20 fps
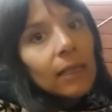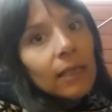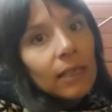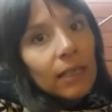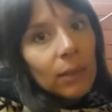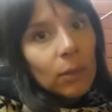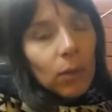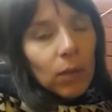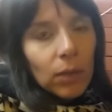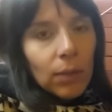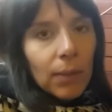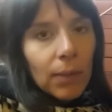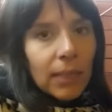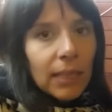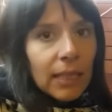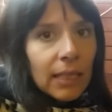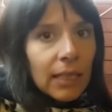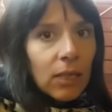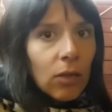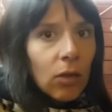y bueno,
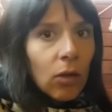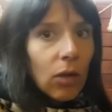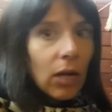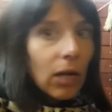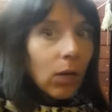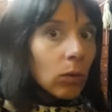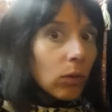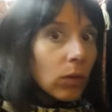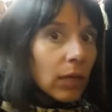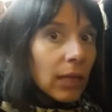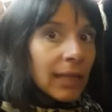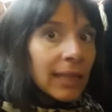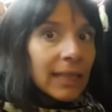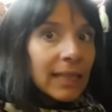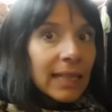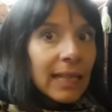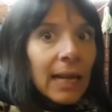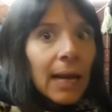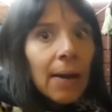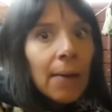mañana con la luz del
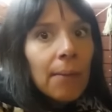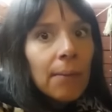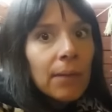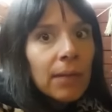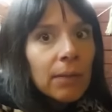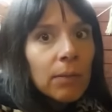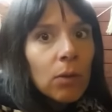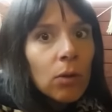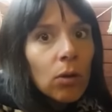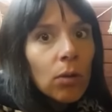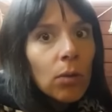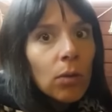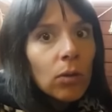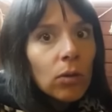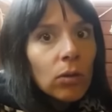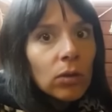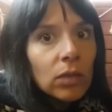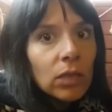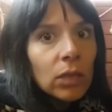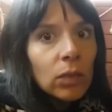día veremos cómo
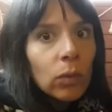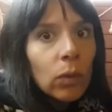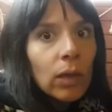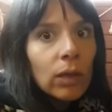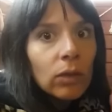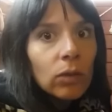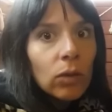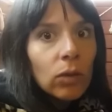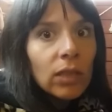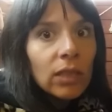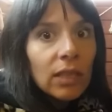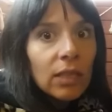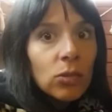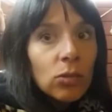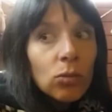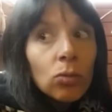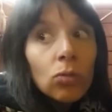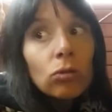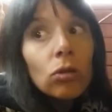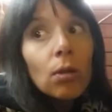continúa todo este
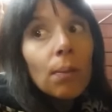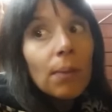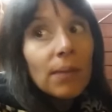asunto.